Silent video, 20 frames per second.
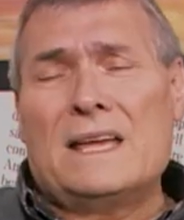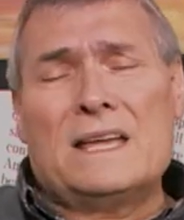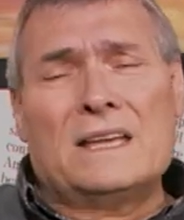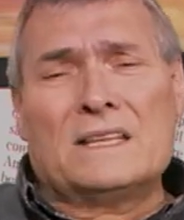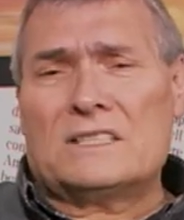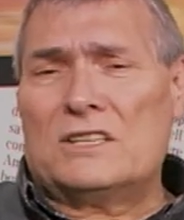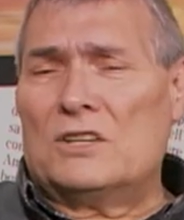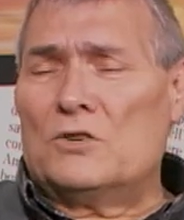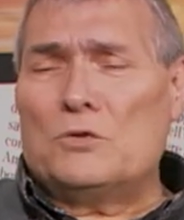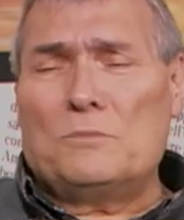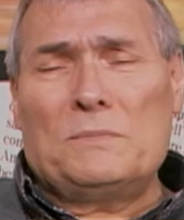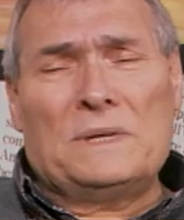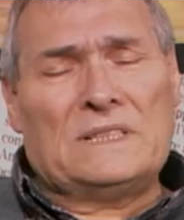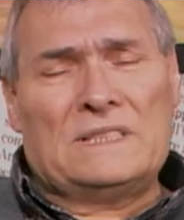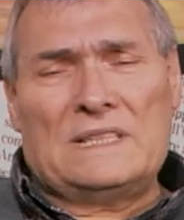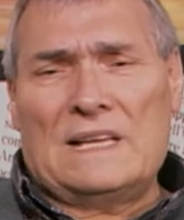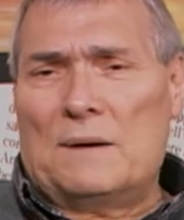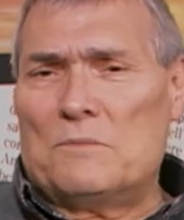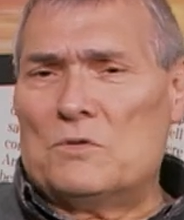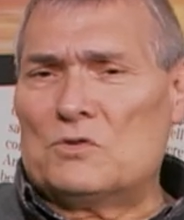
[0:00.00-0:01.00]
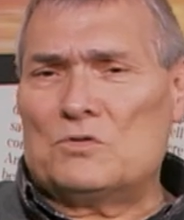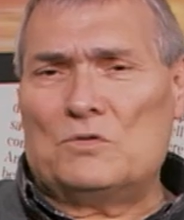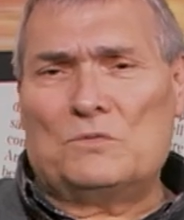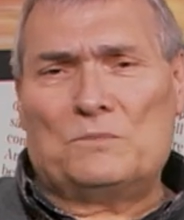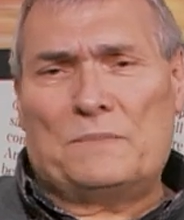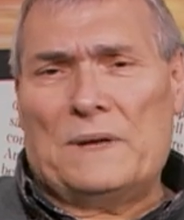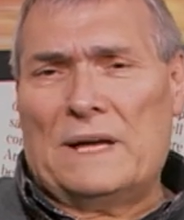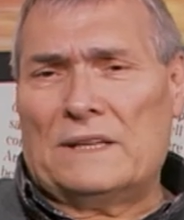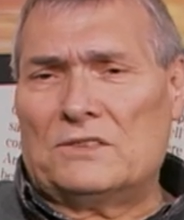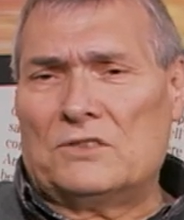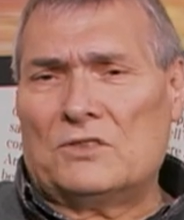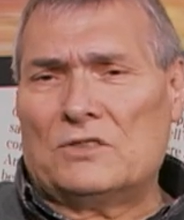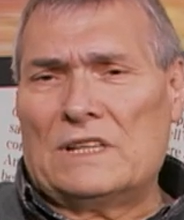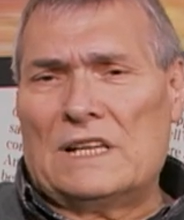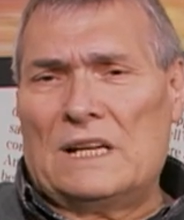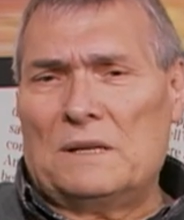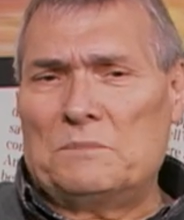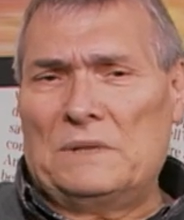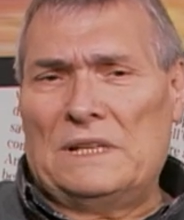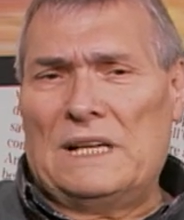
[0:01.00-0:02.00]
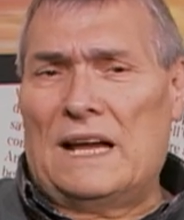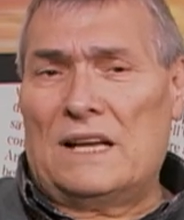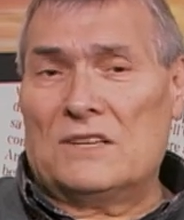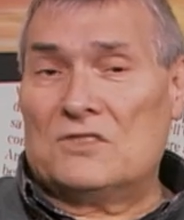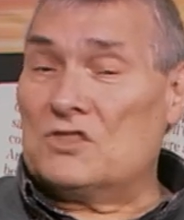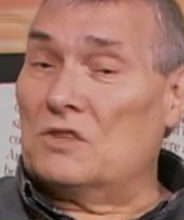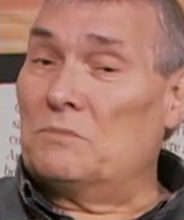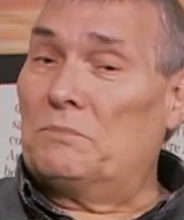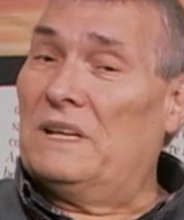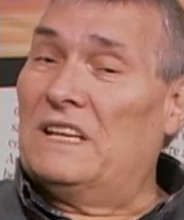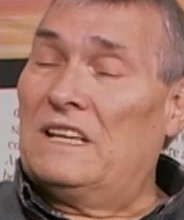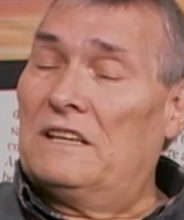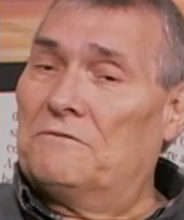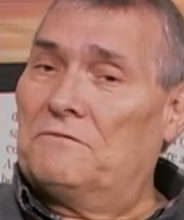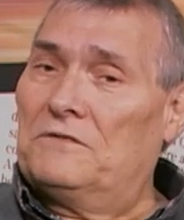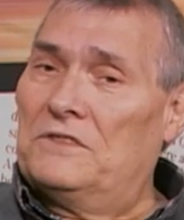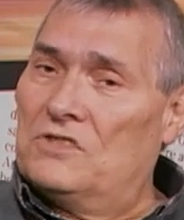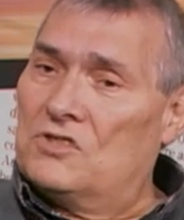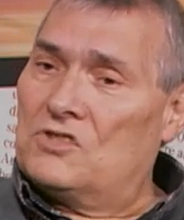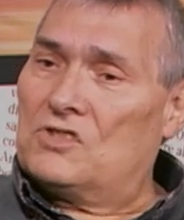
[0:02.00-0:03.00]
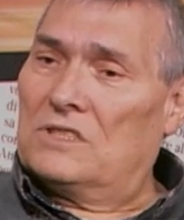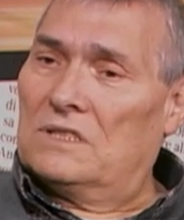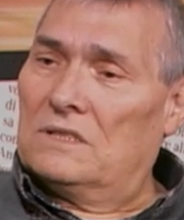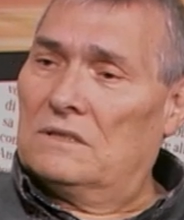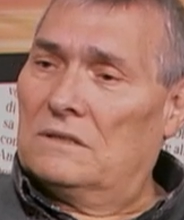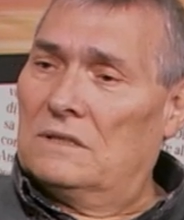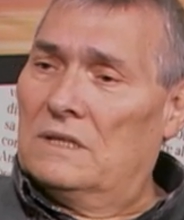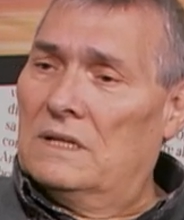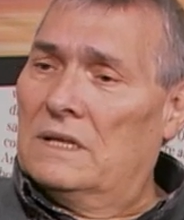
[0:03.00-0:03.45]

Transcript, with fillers: Se noi mettiamo sul piatto della bilancia i benefici